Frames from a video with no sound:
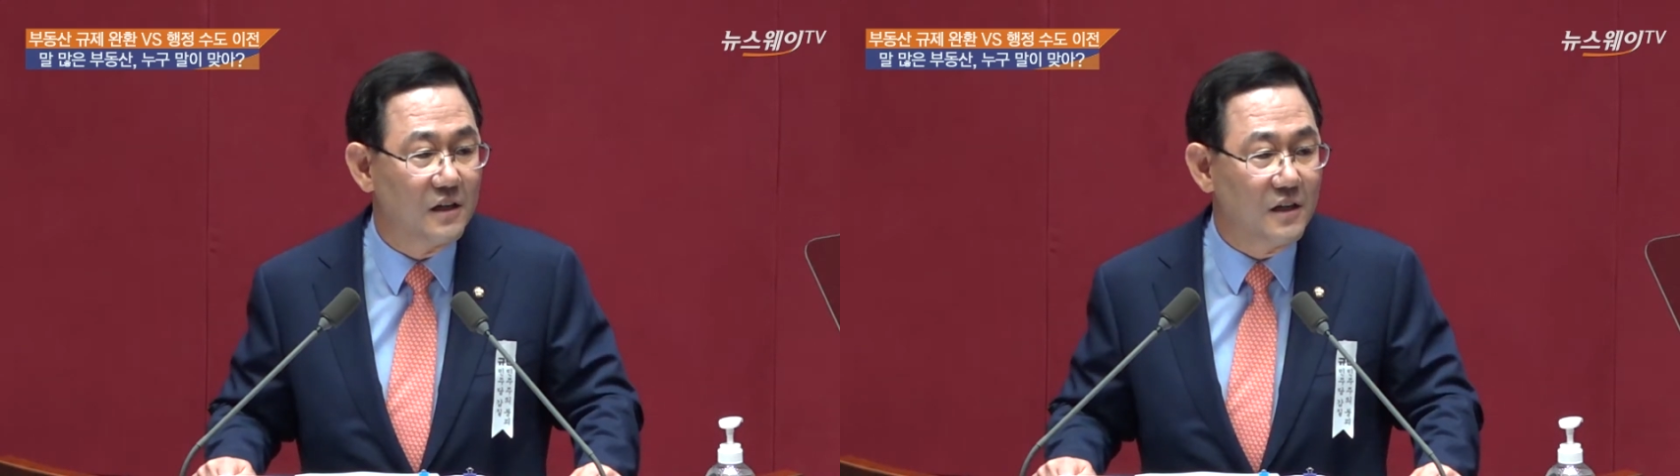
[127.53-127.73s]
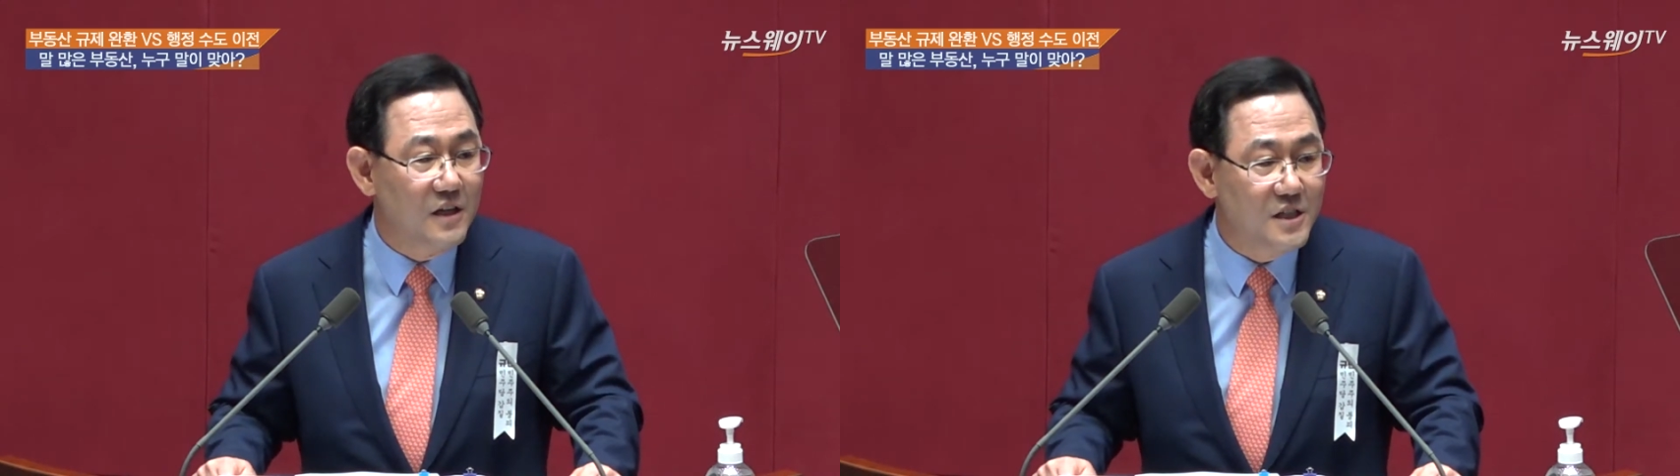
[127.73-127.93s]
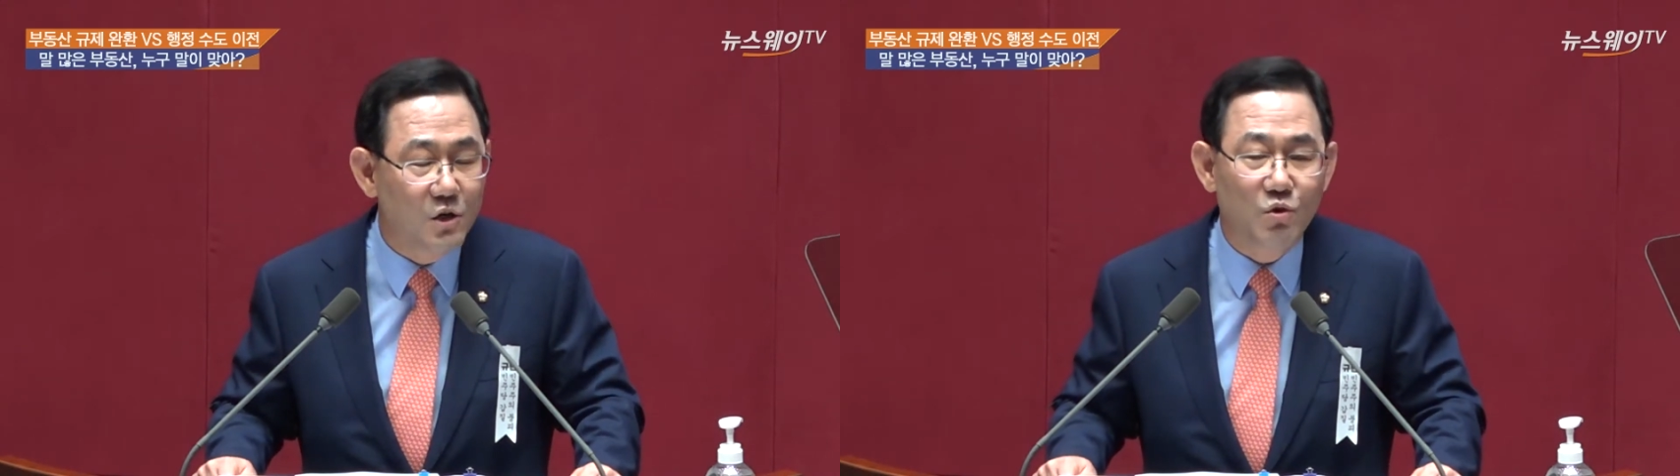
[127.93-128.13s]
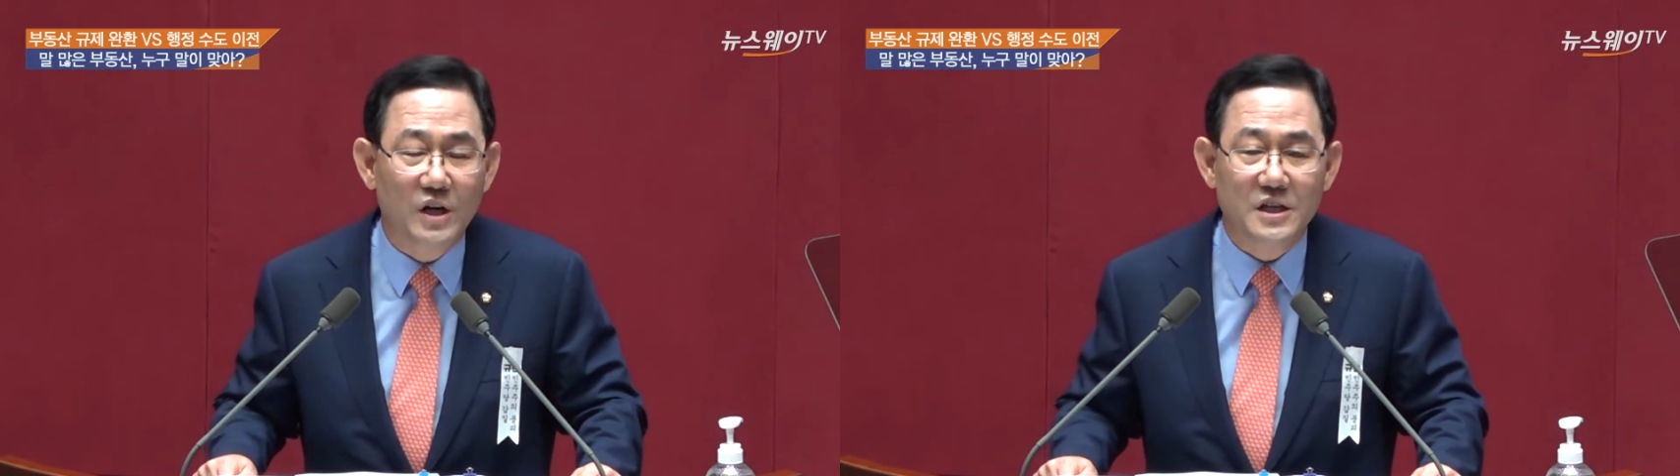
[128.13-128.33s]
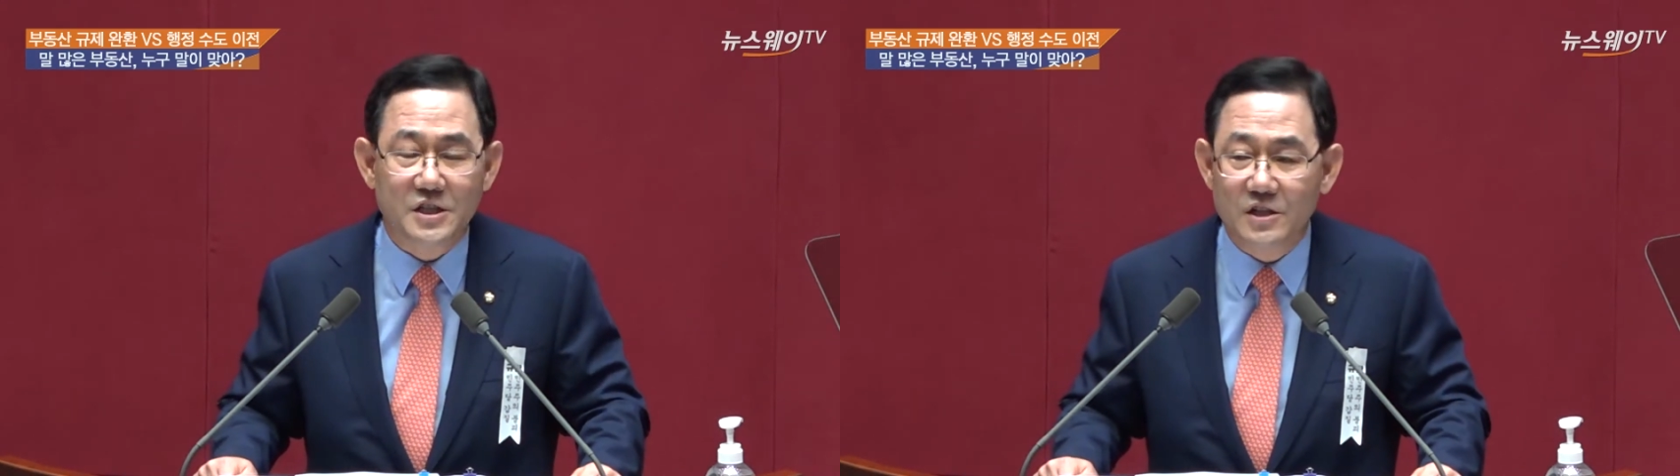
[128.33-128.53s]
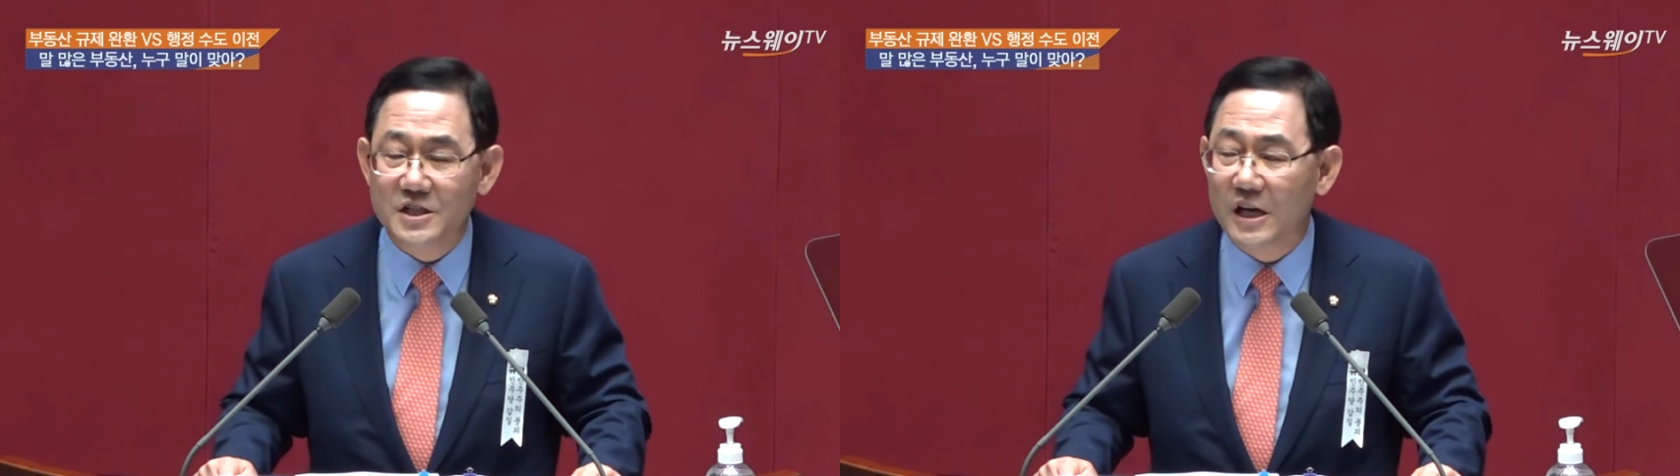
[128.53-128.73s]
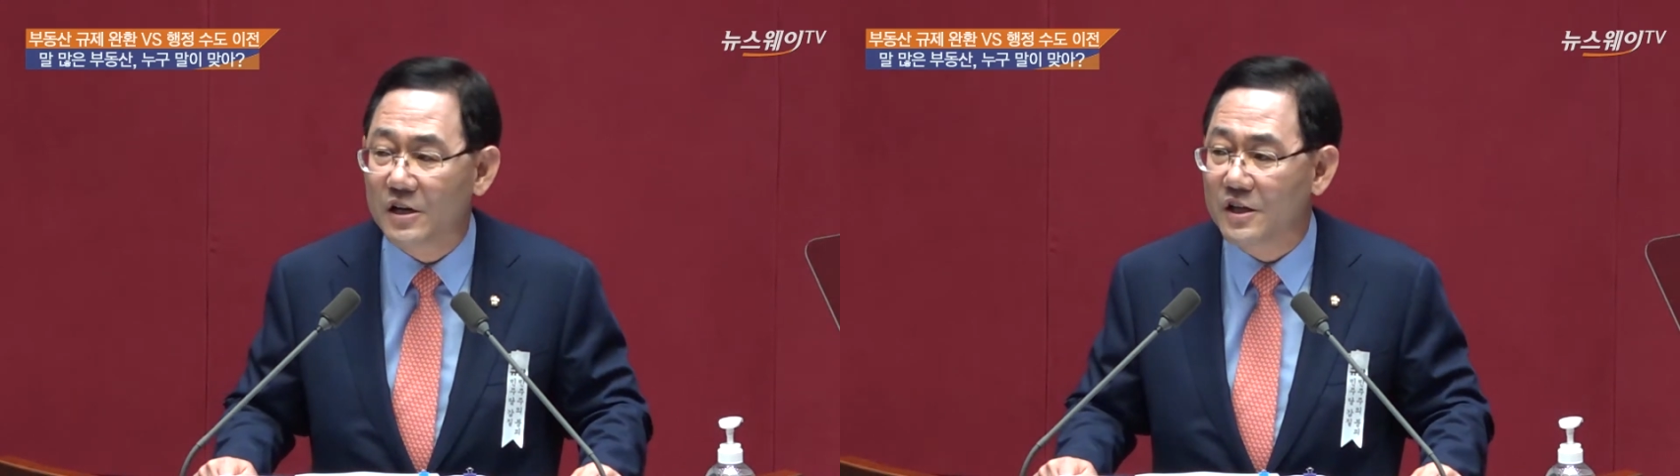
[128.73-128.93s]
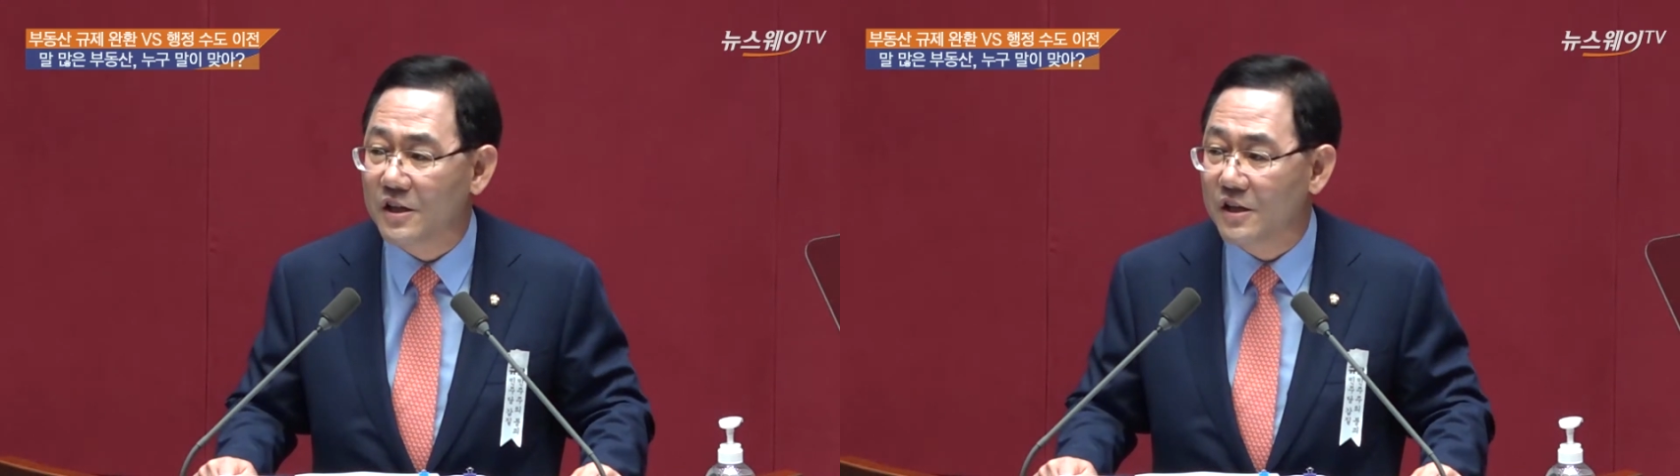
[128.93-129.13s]
이 정권의
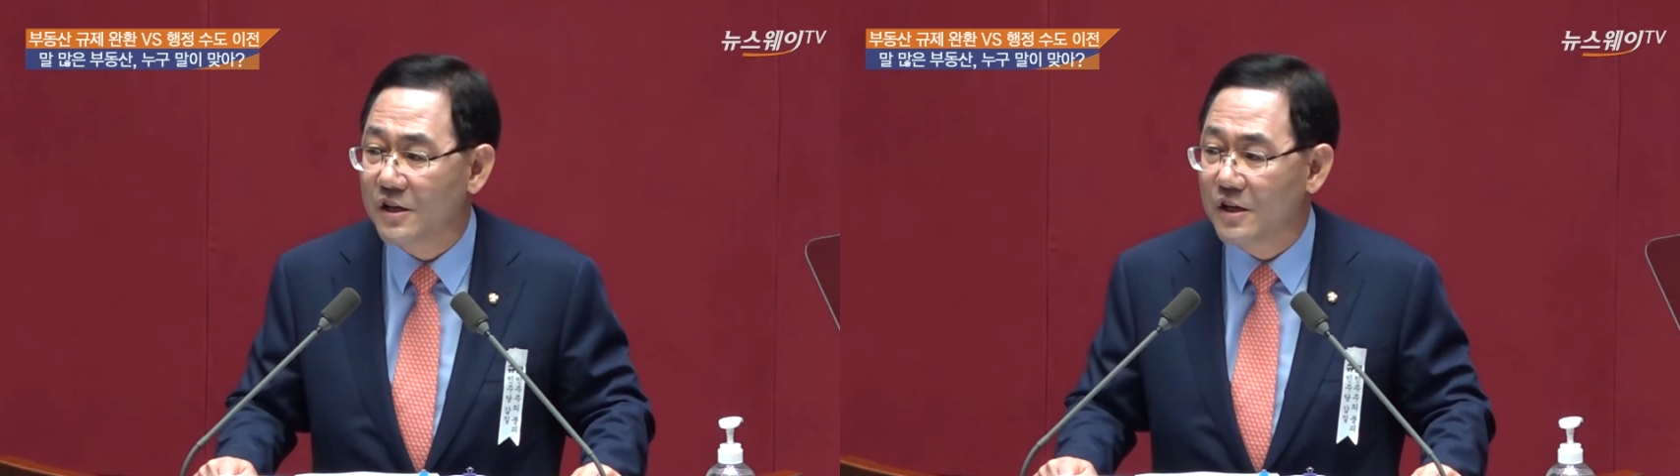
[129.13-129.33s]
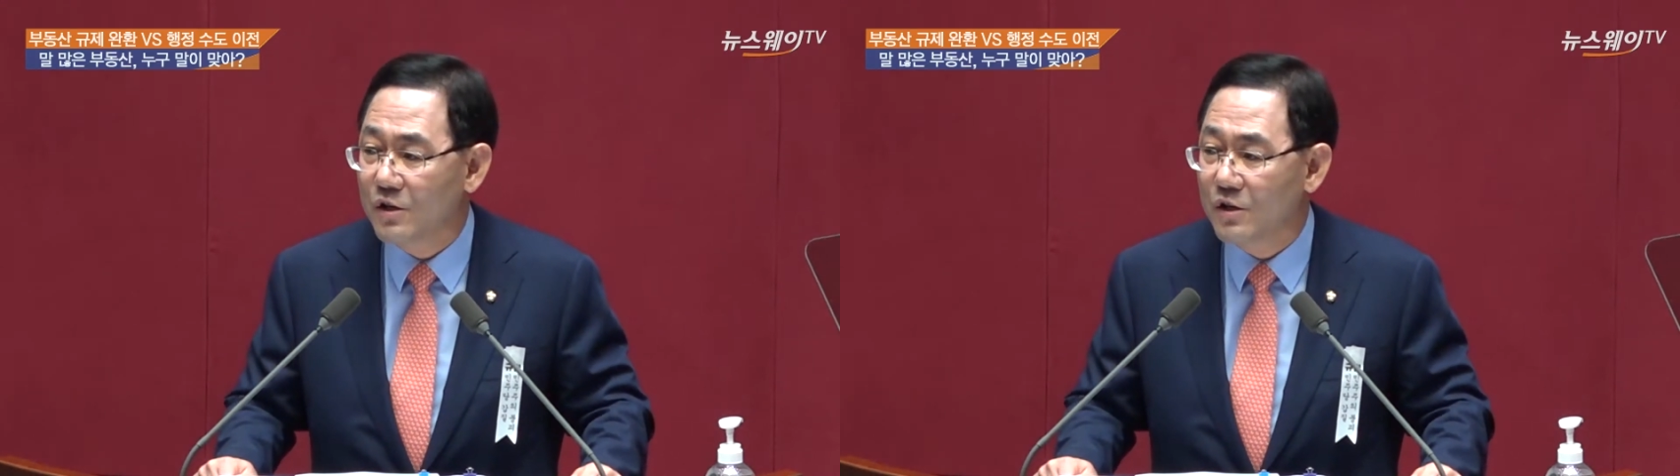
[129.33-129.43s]
정책은